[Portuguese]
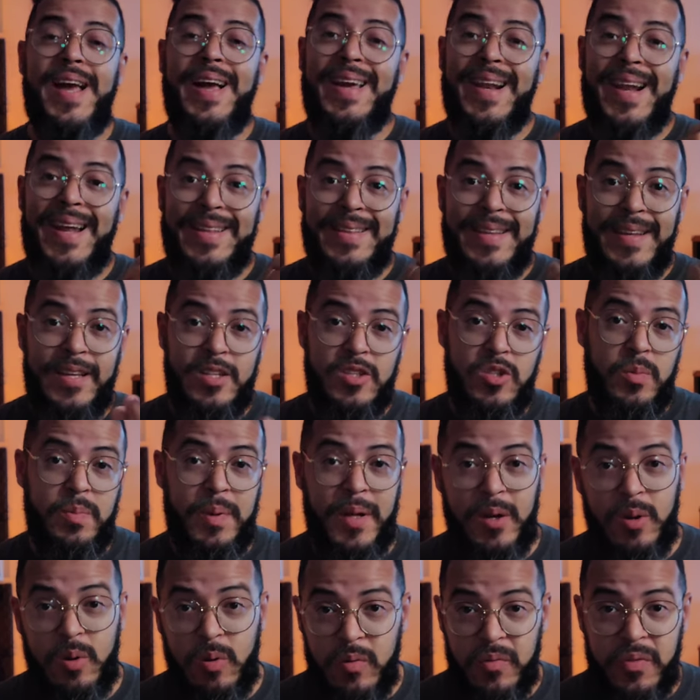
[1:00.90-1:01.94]
já agradeço
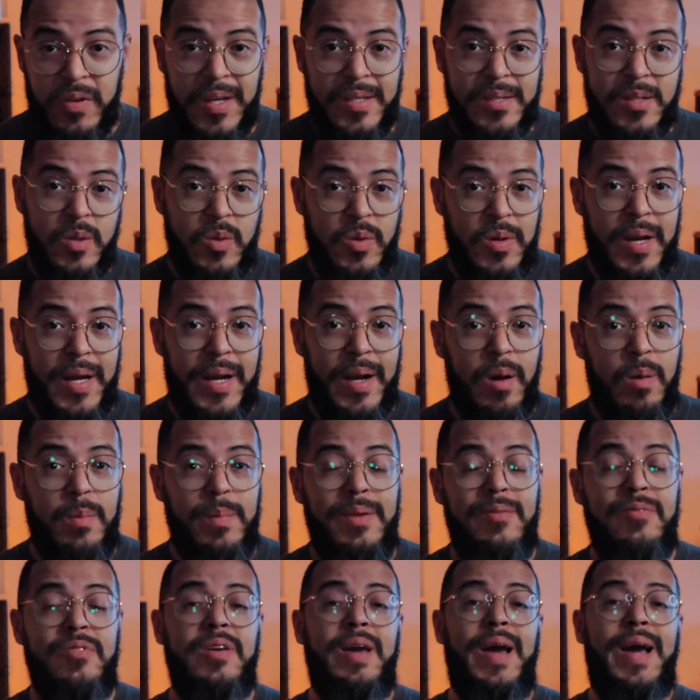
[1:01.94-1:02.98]
pela confiança no canal
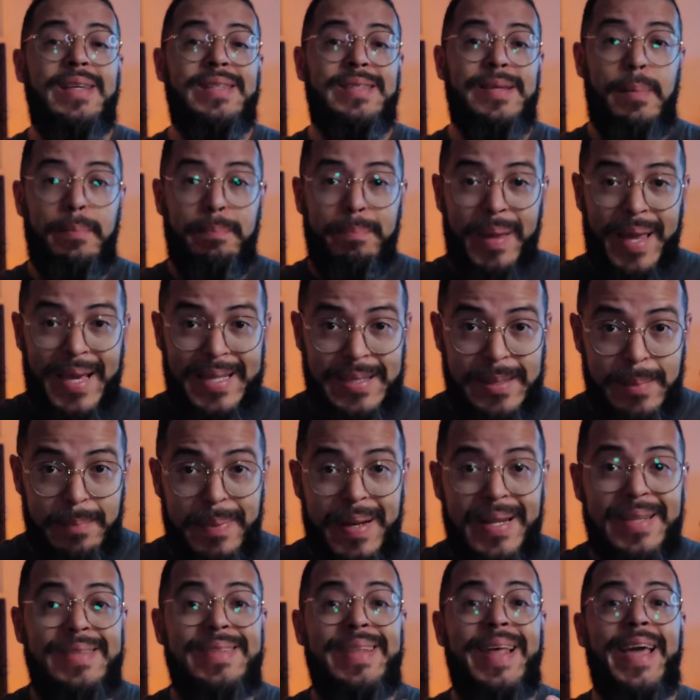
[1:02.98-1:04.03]
me enviar essa peça
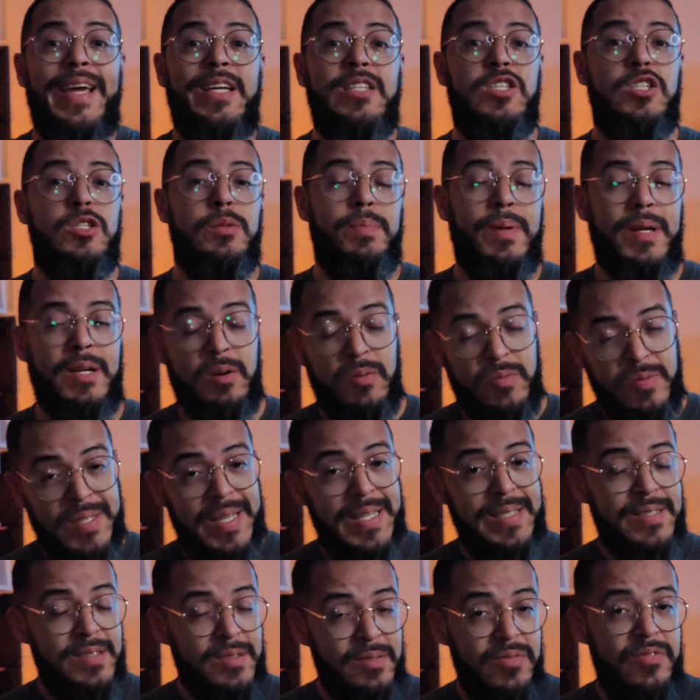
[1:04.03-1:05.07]
para testes para que eu
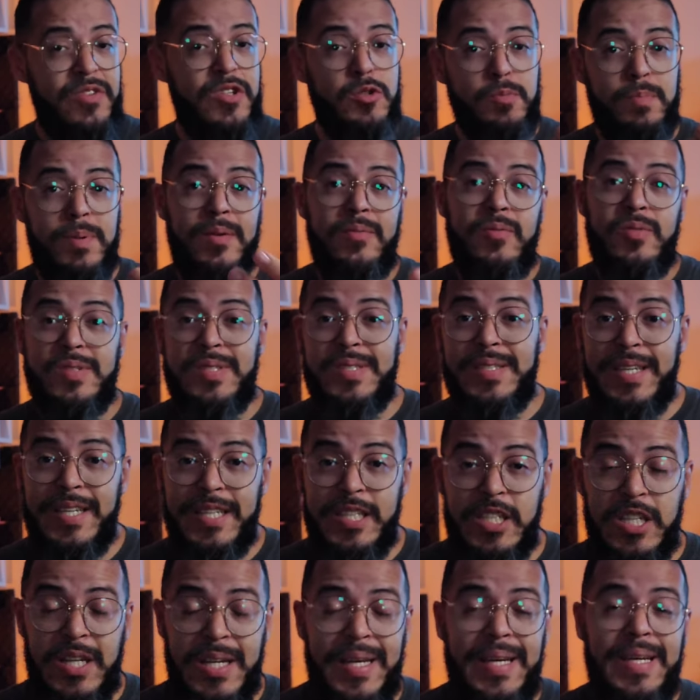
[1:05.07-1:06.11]
fizesse vídeo para
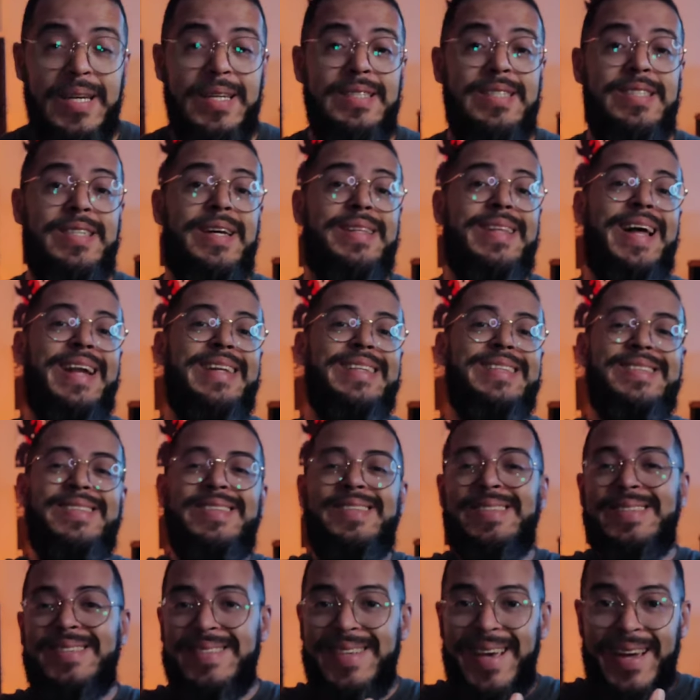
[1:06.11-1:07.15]
vocês de análise
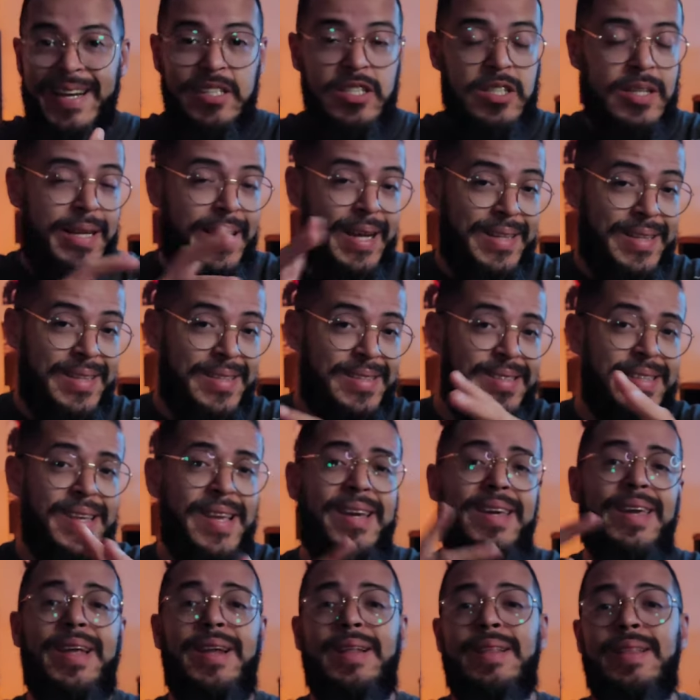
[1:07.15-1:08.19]
sincera e direta,
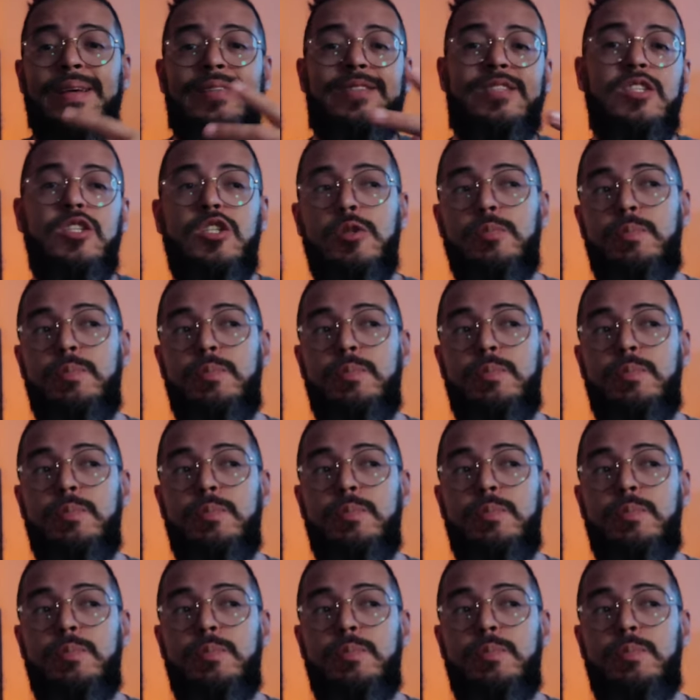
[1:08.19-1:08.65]
sem aquele lance